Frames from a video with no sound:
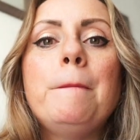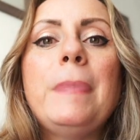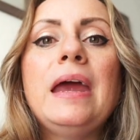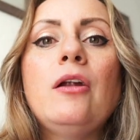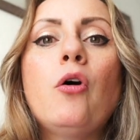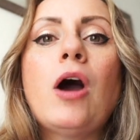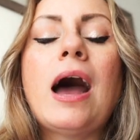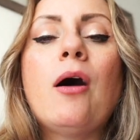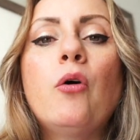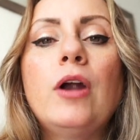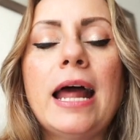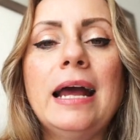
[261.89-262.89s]
pero
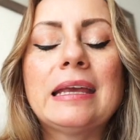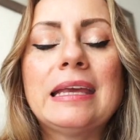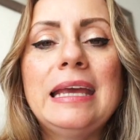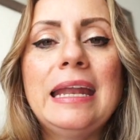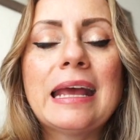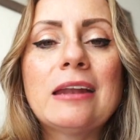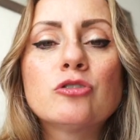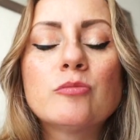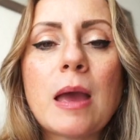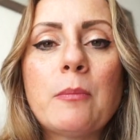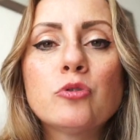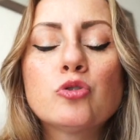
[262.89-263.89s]
ahora quiere que nos
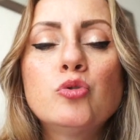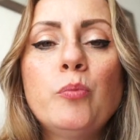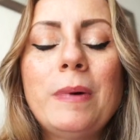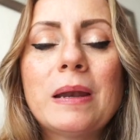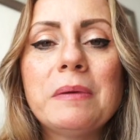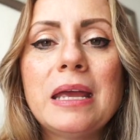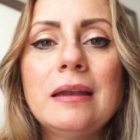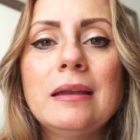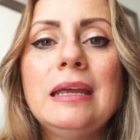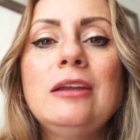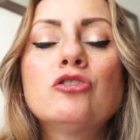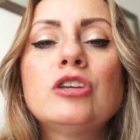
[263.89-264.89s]
veamos súper
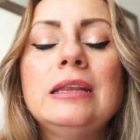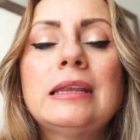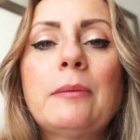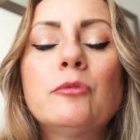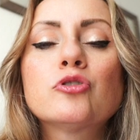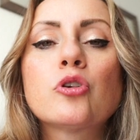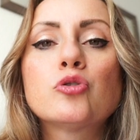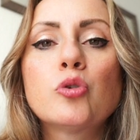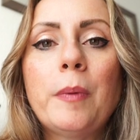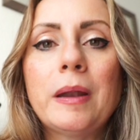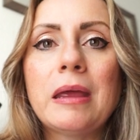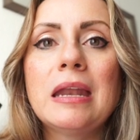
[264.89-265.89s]
bien y nos sintamos
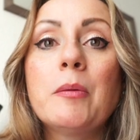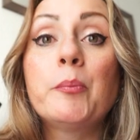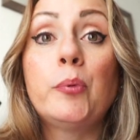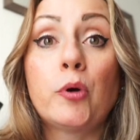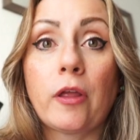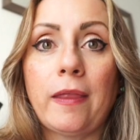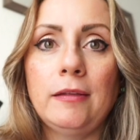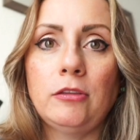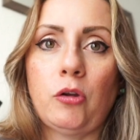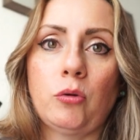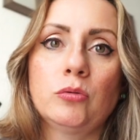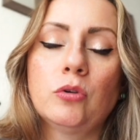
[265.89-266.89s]
súper bien por
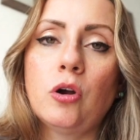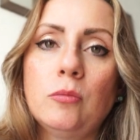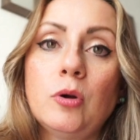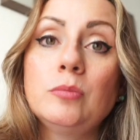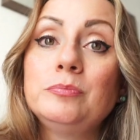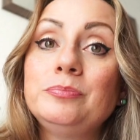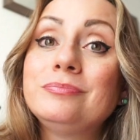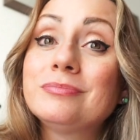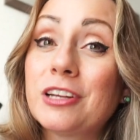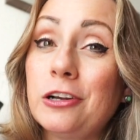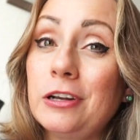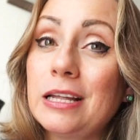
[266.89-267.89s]
dentro. ¿Cómo?
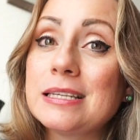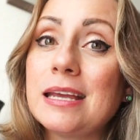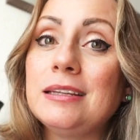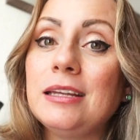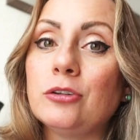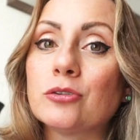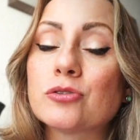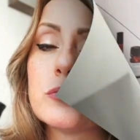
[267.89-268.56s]
Con aceititos.